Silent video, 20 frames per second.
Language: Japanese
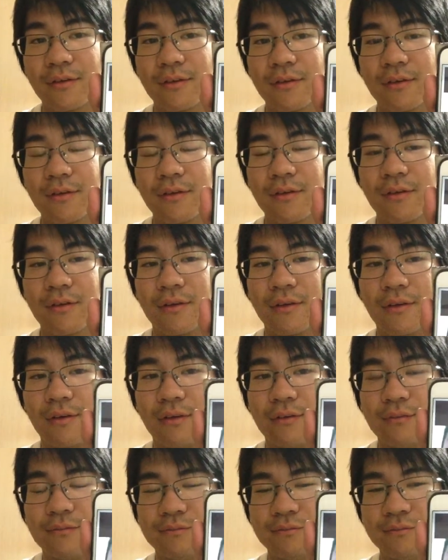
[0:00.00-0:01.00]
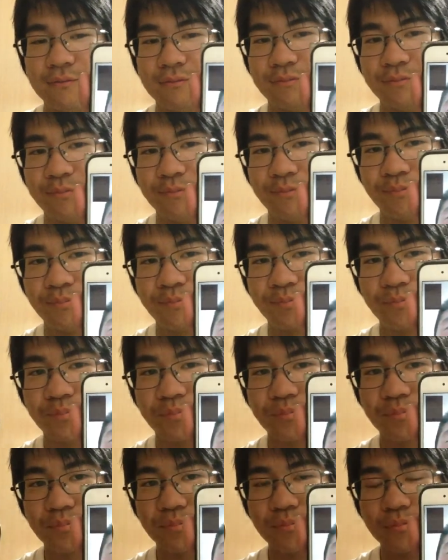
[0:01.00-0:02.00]
所と言っても
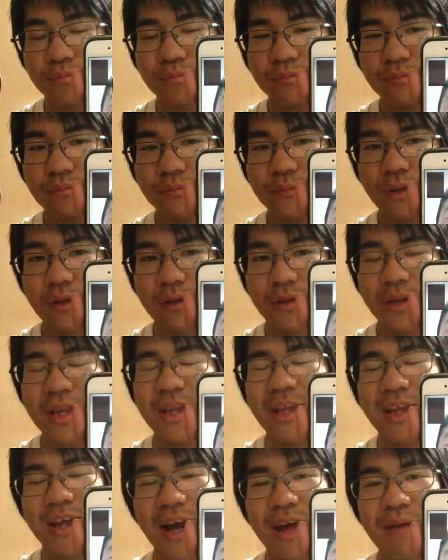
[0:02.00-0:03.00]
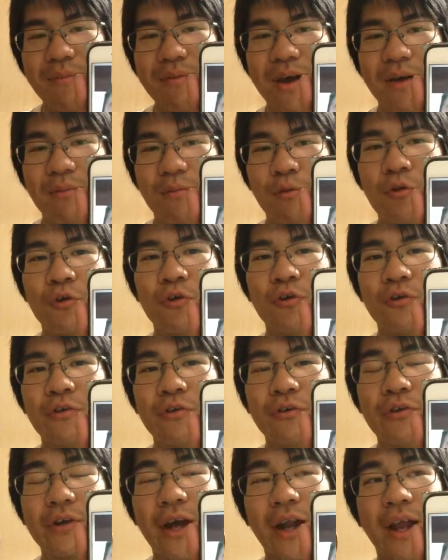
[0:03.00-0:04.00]
な2回目は
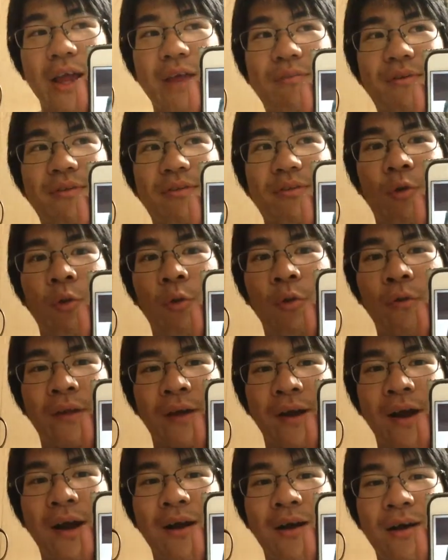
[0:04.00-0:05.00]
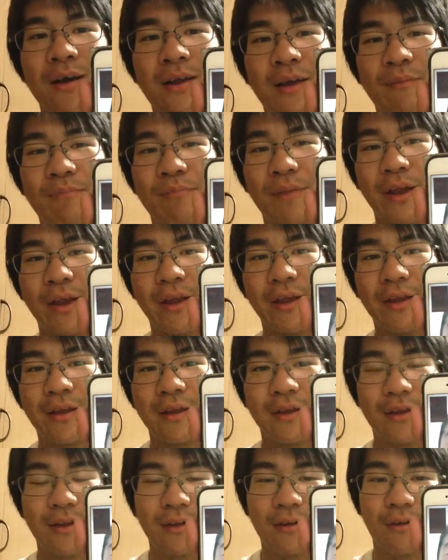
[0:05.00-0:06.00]
僕から言いますと、大阪やっぱり。
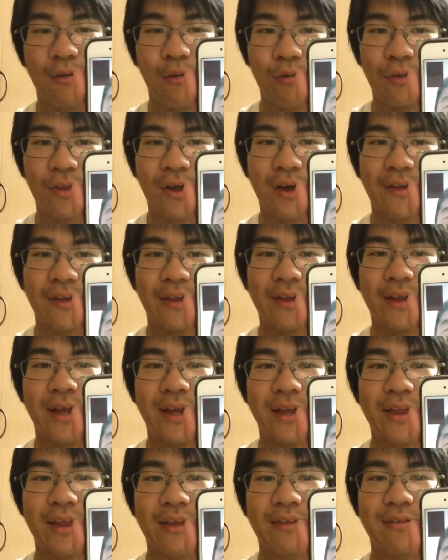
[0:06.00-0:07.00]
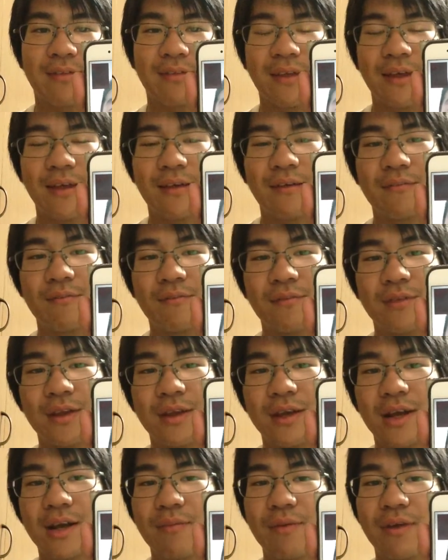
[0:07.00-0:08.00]
大阪でやりたいですね。2
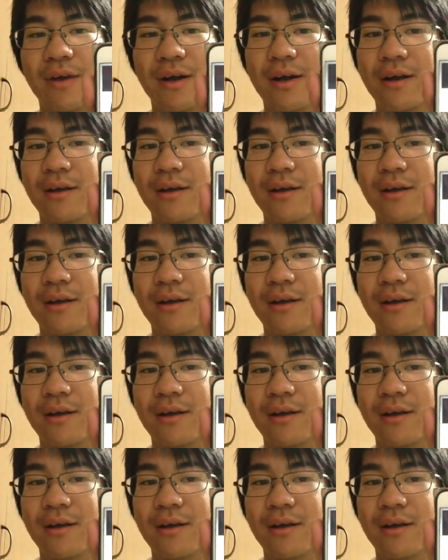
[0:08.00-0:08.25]
回目は。